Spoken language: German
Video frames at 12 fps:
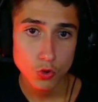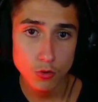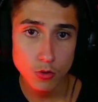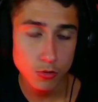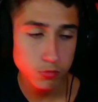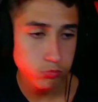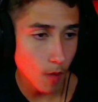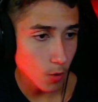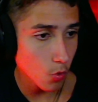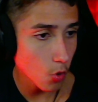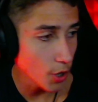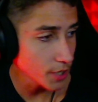Äh,
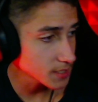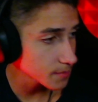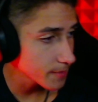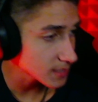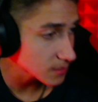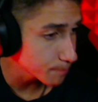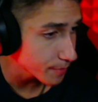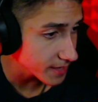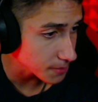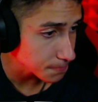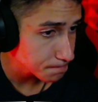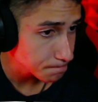Marco Reus im ersten Pack.